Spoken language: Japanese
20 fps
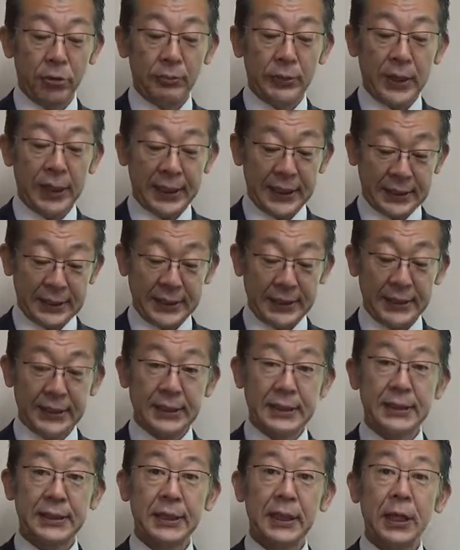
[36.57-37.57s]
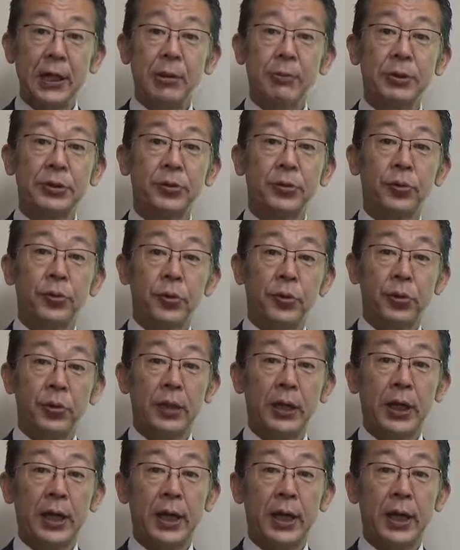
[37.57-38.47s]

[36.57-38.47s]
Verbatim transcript: 生まれですまあ、その後、